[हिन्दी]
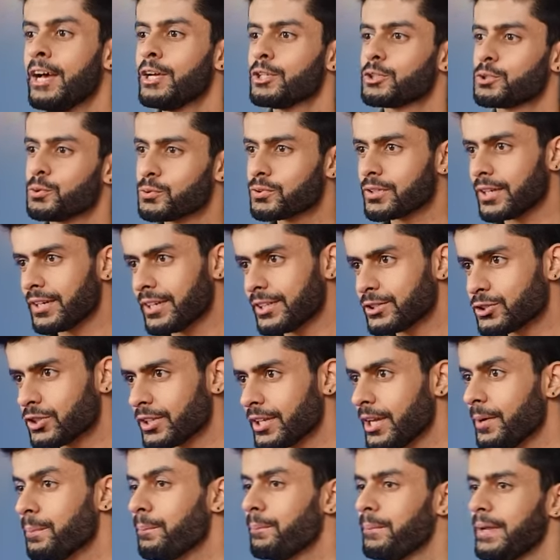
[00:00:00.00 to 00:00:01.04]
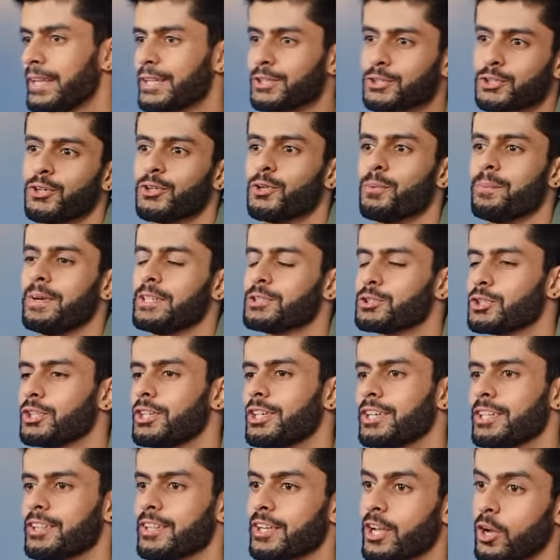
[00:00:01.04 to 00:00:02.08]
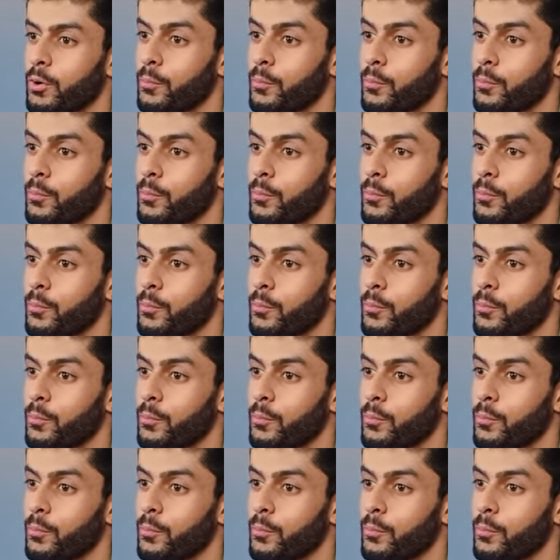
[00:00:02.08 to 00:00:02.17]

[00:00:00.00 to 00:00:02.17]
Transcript: चूज़ करने चाहिए मेक श्योर यू मैंशन इट इन द